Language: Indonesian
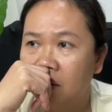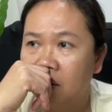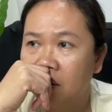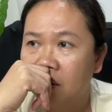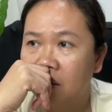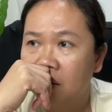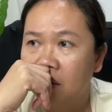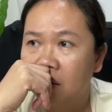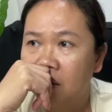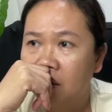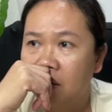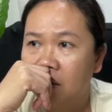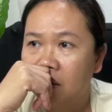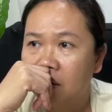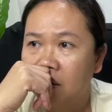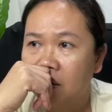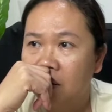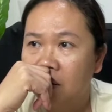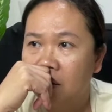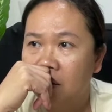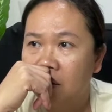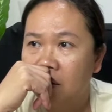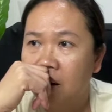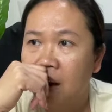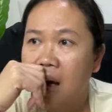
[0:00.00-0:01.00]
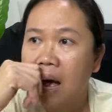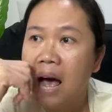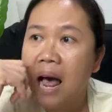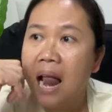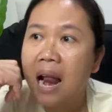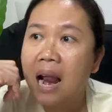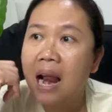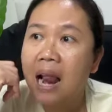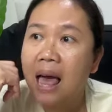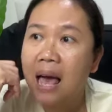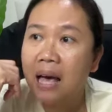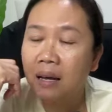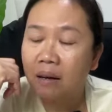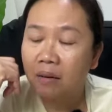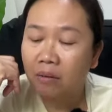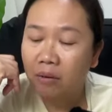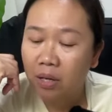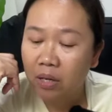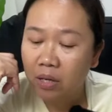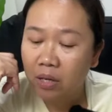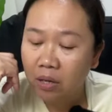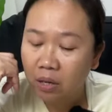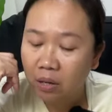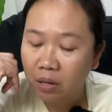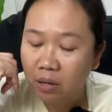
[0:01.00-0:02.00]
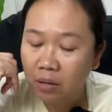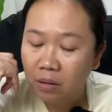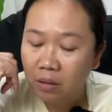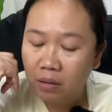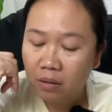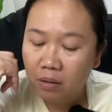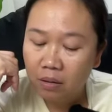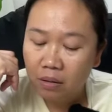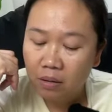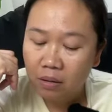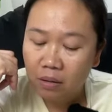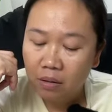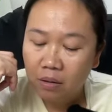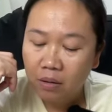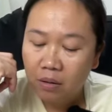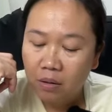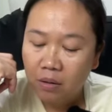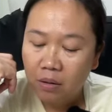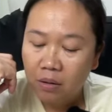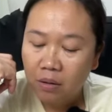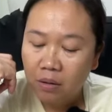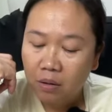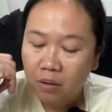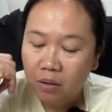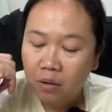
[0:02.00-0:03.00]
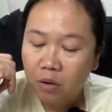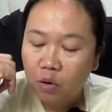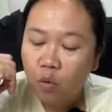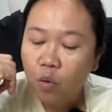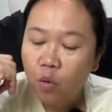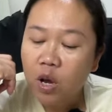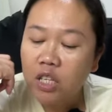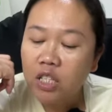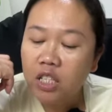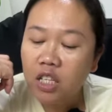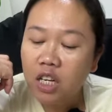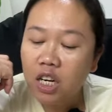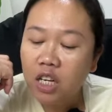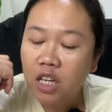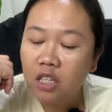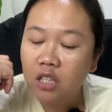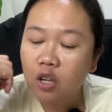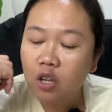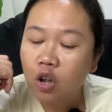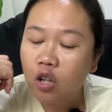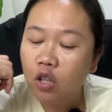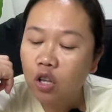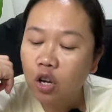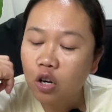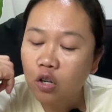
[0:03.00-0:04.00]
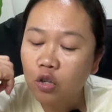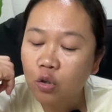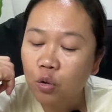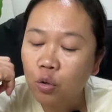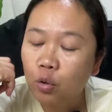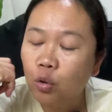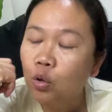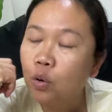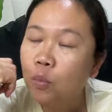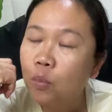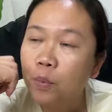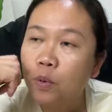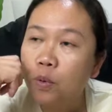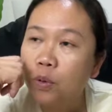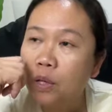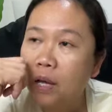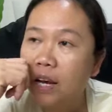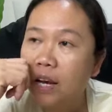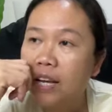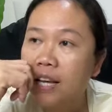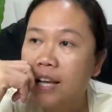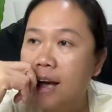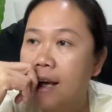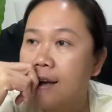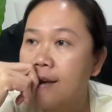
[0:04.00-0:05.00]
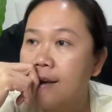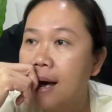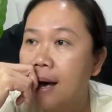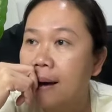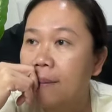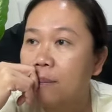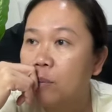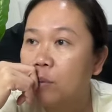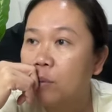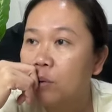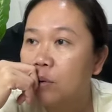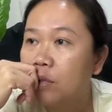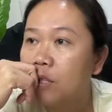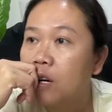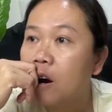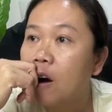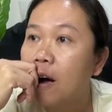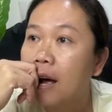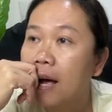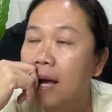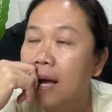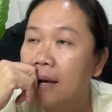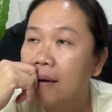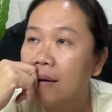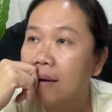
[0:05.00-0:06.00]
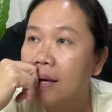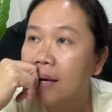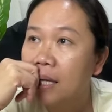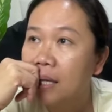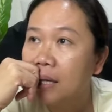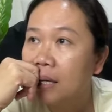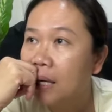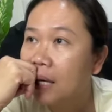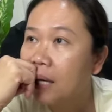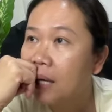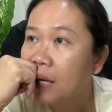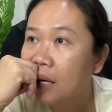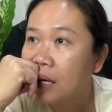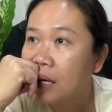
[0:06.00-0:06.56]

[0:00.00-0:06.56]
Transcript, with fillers: Apa, Mbak? Alah, kowe iki. Kowe sering nonton YouTube-ku ta gayamu tok ae iki.